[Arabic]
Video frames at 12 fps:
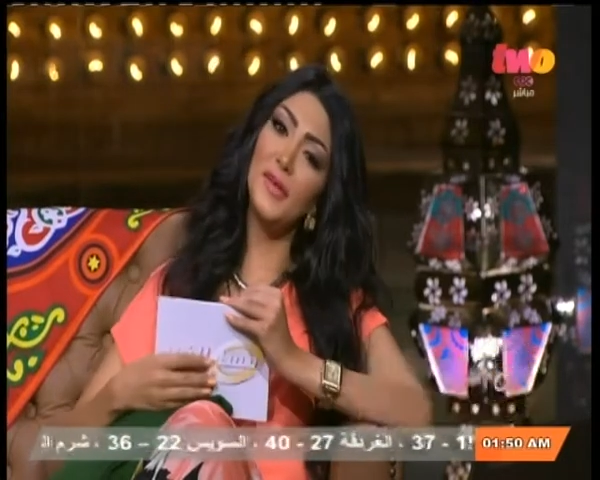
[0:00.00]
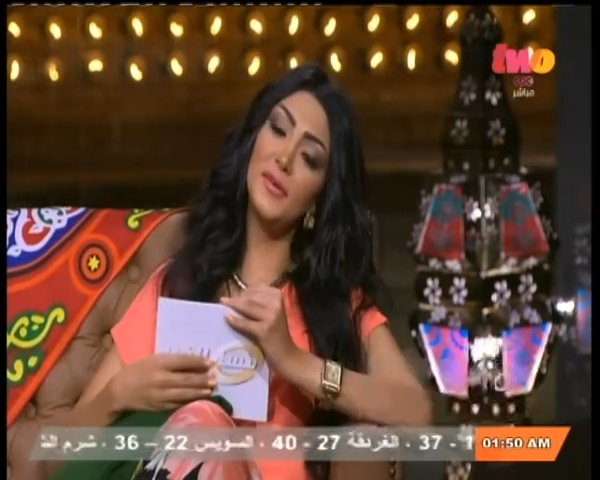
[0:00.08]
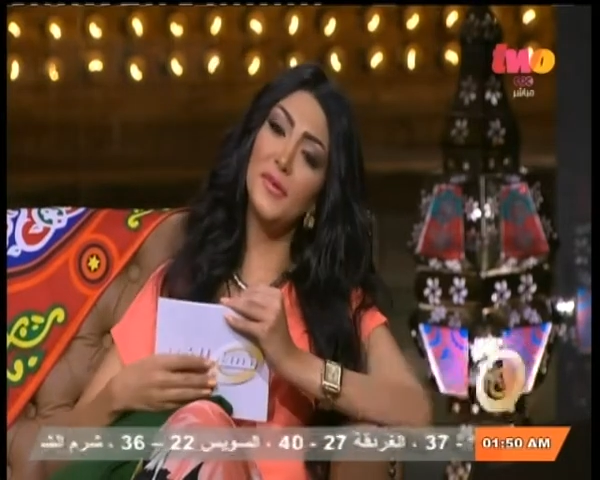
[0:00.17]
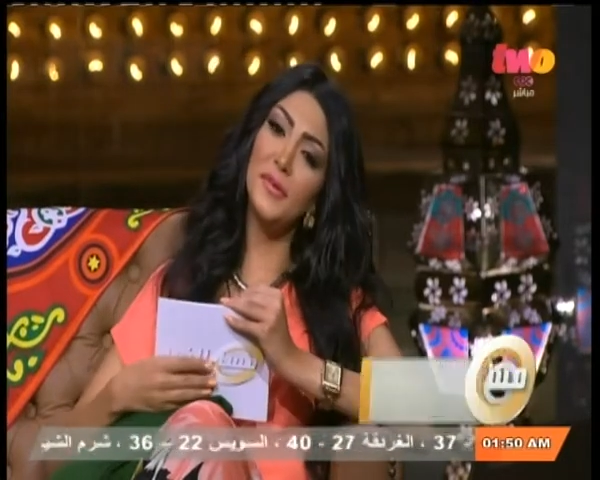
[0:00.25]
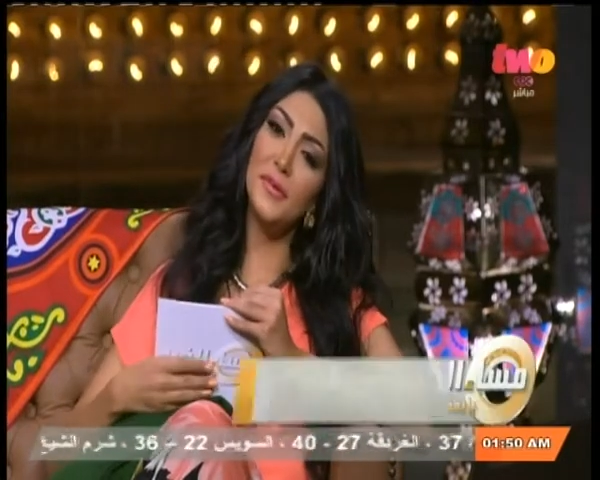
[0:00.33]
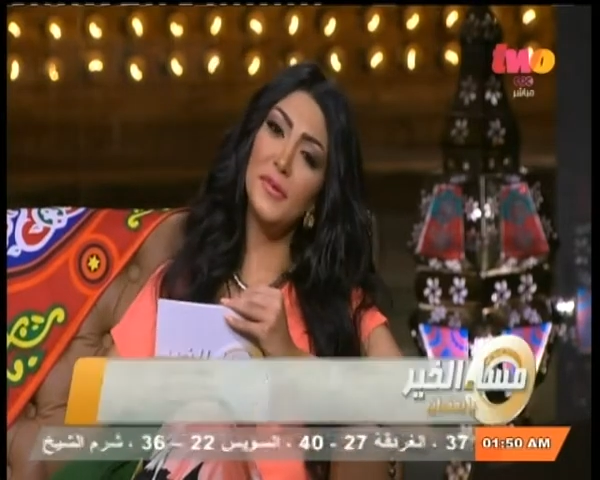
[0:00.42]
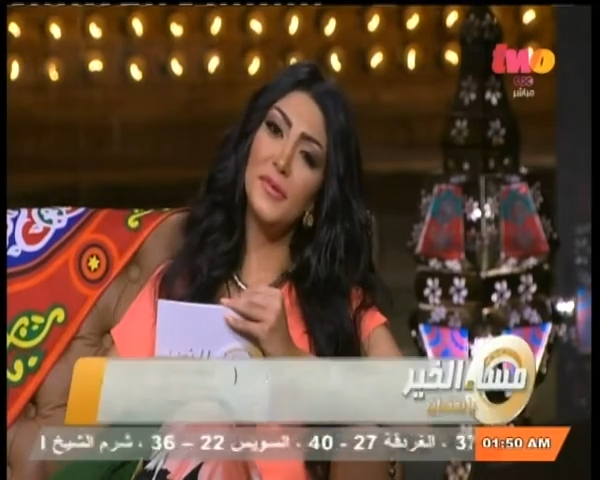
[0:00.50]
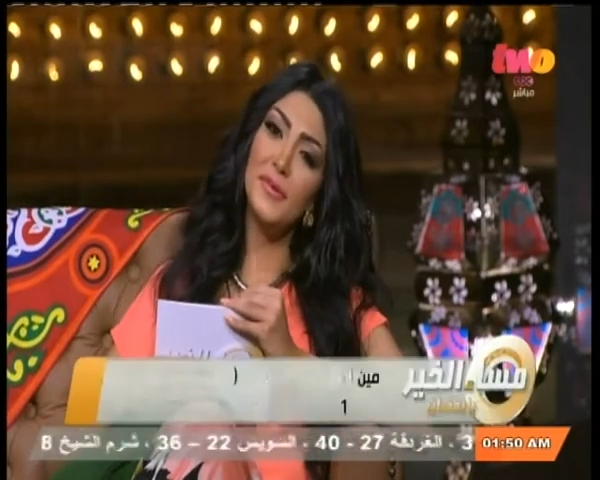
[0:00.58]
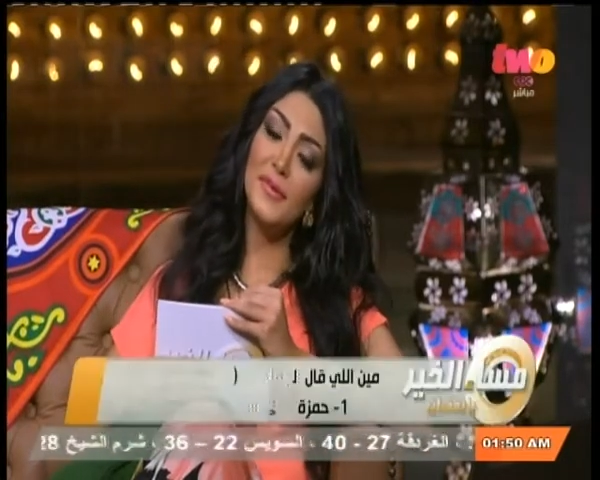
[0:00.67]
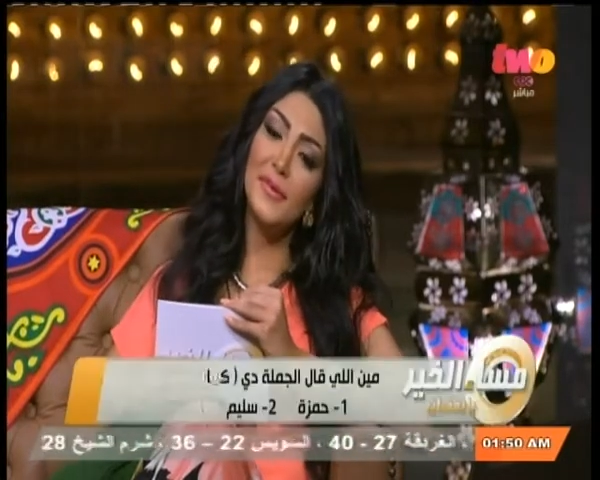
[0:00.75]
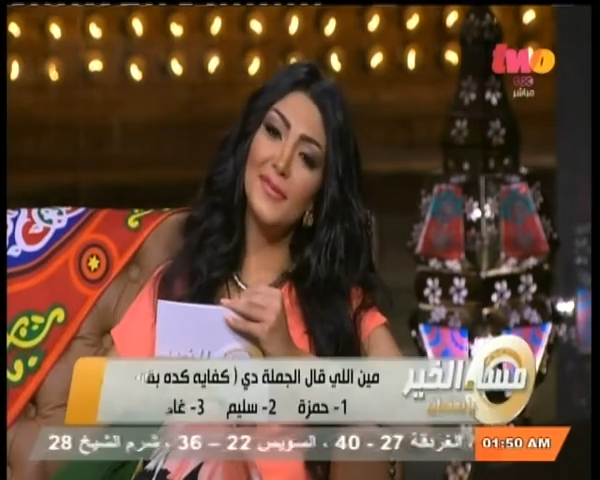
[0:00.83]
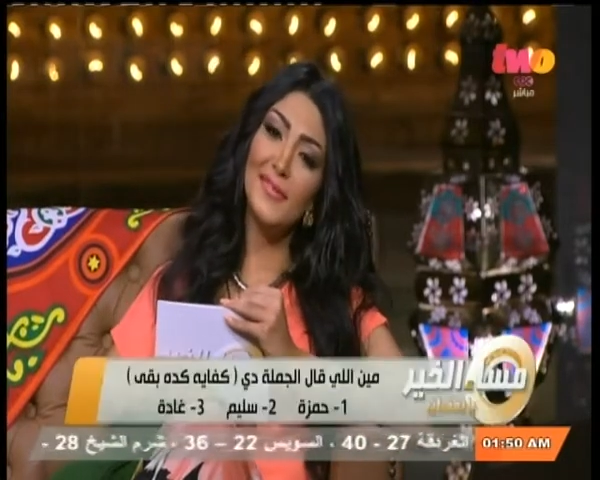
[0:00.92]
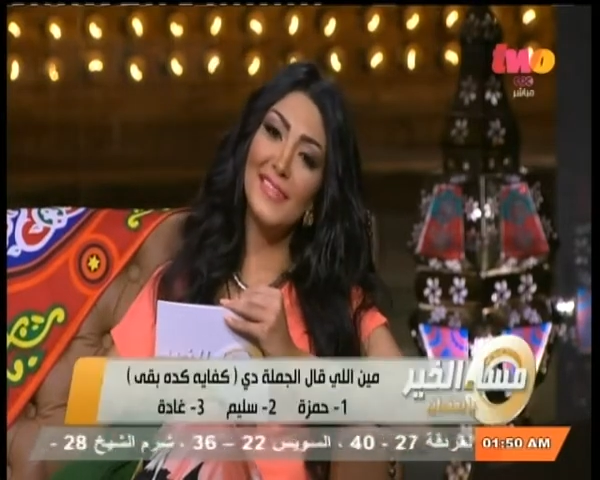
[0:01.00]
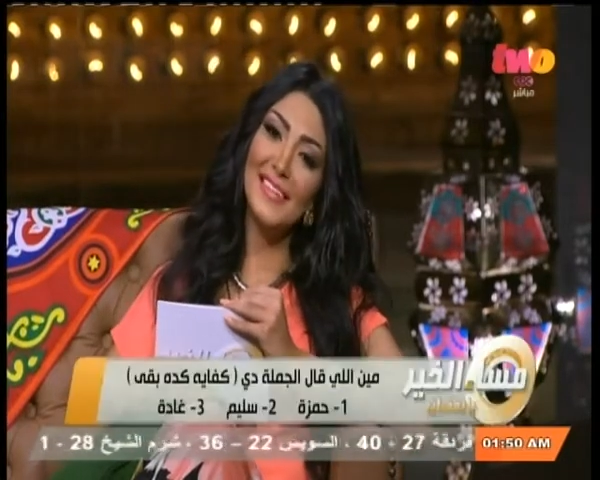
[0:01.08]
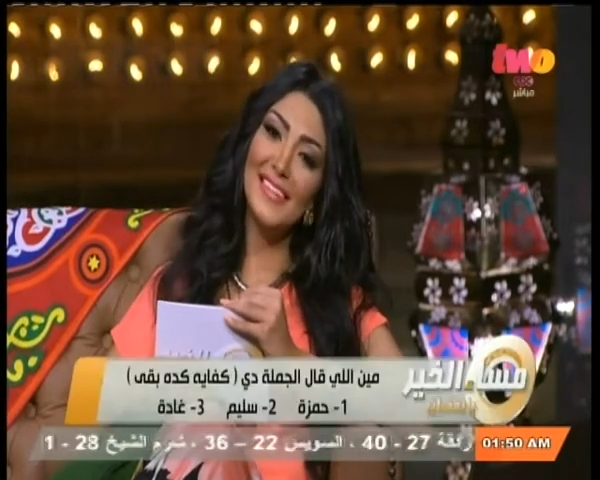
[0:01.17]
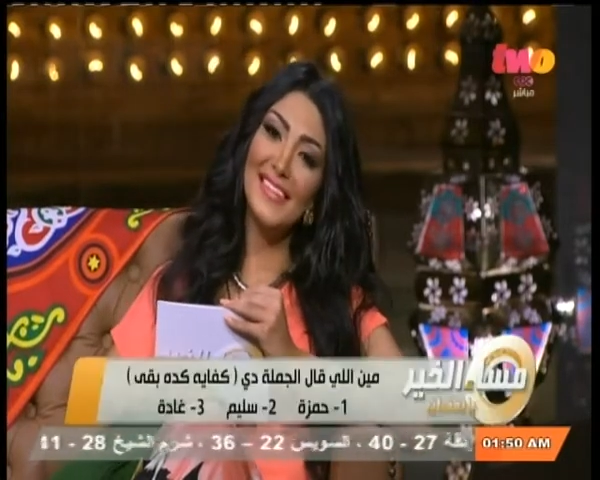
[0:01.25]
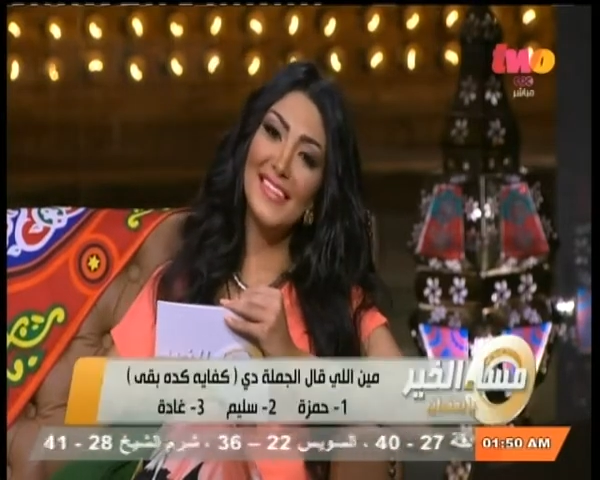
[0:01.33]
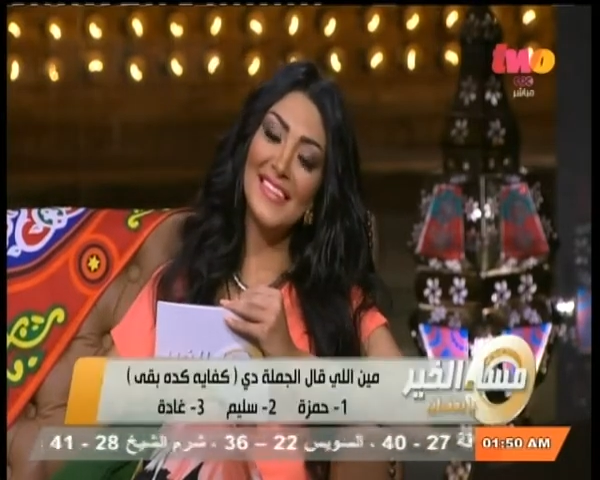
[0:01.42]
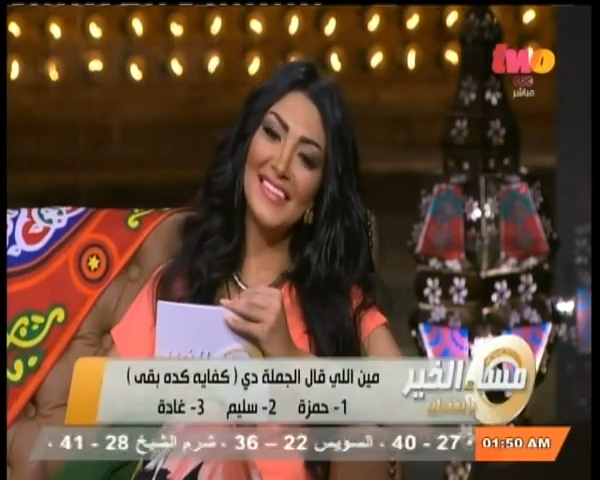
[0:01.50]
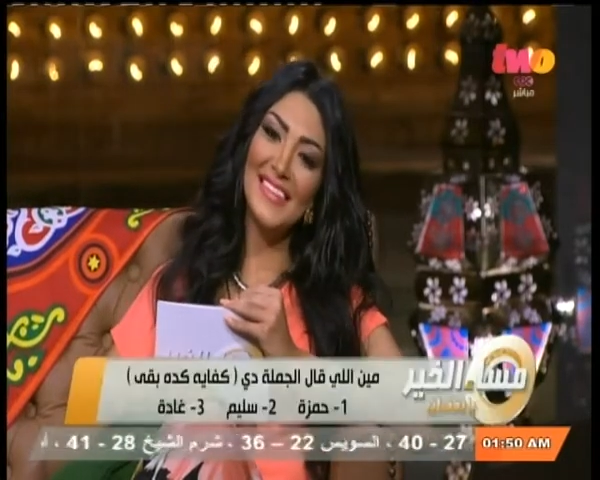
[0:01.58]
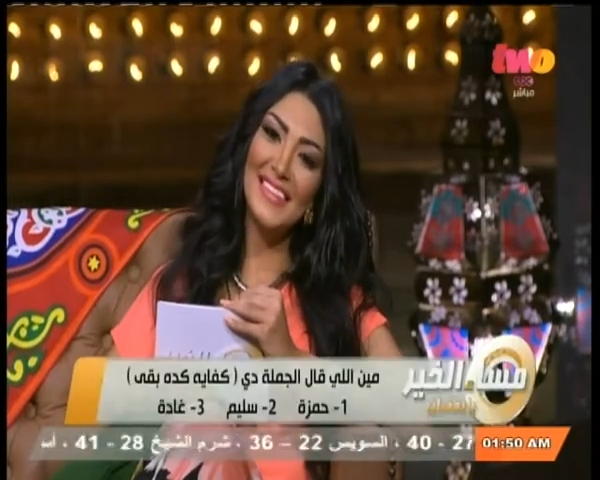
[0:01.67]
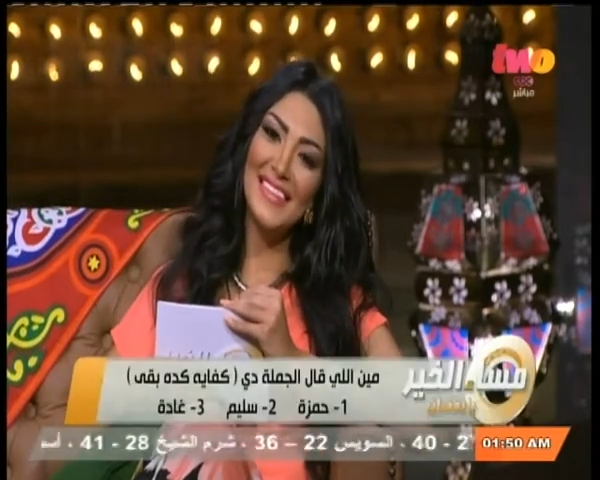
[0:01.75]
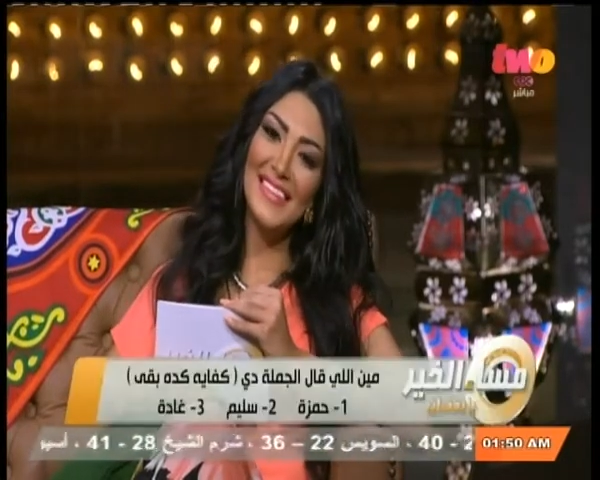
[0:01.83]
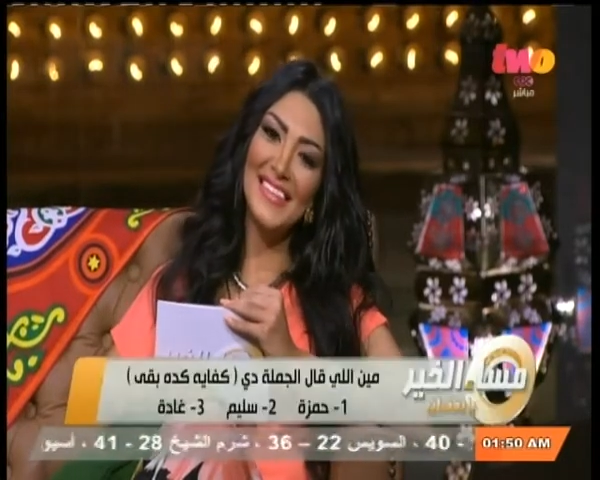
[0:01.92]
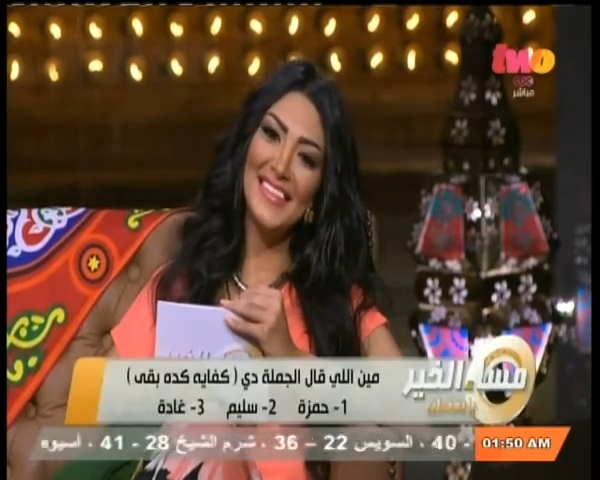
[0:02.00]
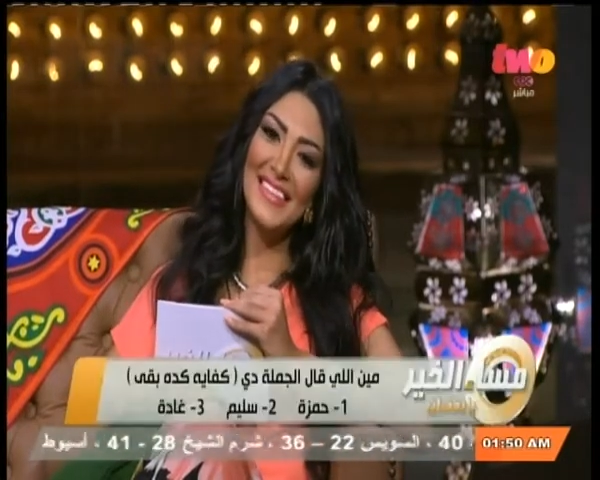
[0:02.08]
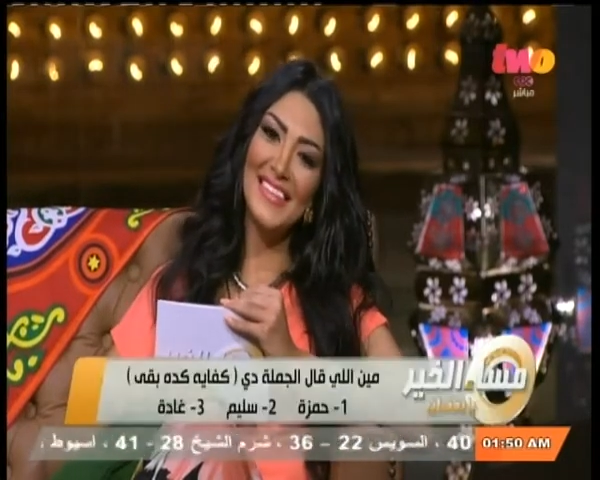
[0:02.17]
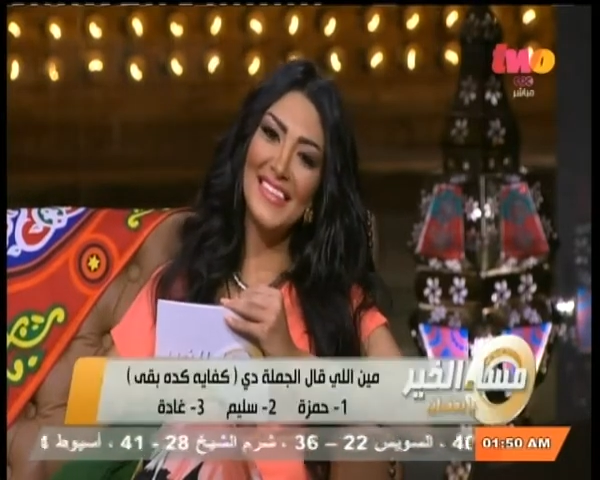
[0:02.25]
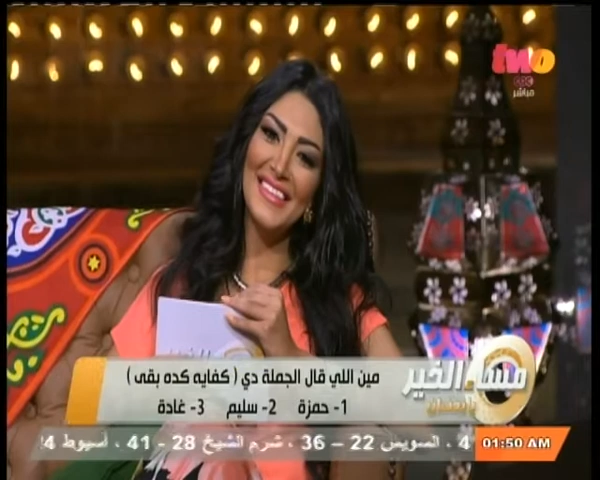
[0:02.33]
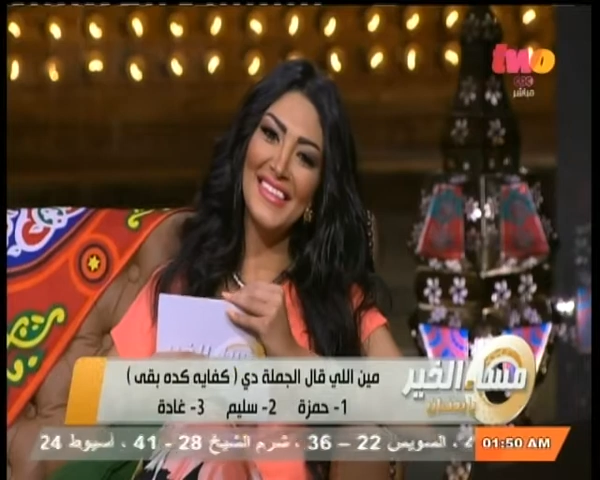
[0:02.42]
نونو؟ اه لا